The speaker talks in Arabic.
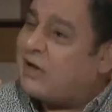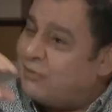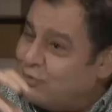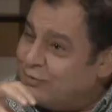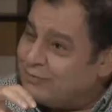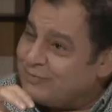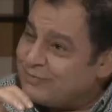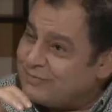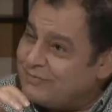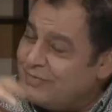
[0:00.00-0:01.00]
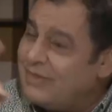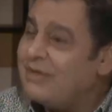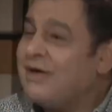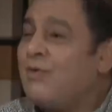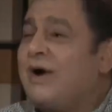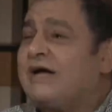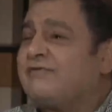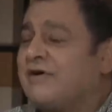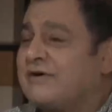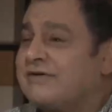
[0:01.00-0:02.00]
عنه مم. واحد
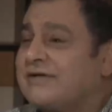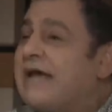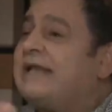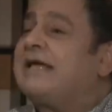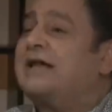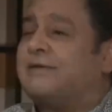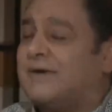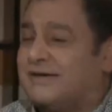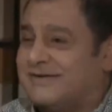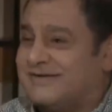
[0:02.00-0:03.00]
فقط الكلمه